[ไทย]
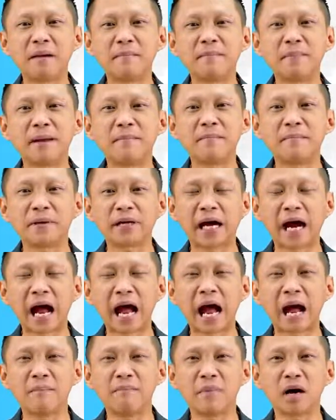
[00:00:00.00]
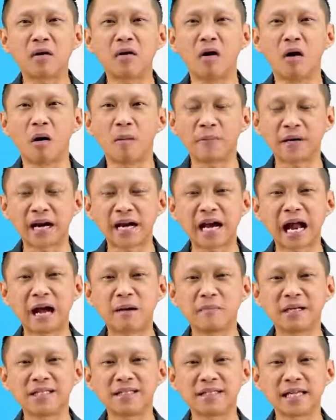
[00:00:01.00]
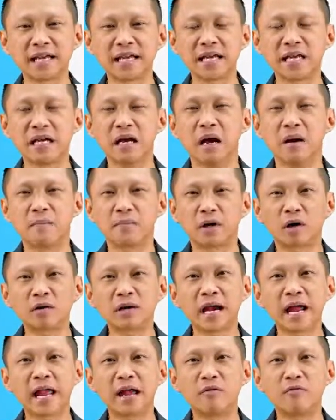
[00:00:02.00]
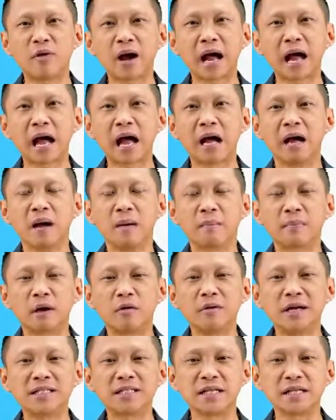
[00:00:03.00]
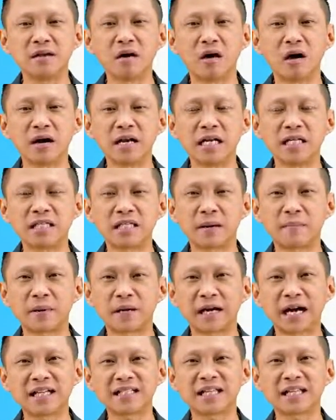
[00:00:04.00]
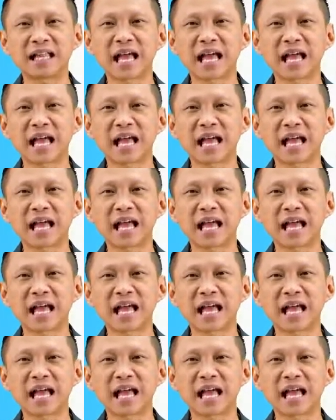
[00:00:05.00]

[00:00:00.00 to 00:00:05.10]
งเป็นพราหมณ์มาขอพระนางมัสีเพราะเกรงว่าพระเวสสันดรเนี่ยจะพระราช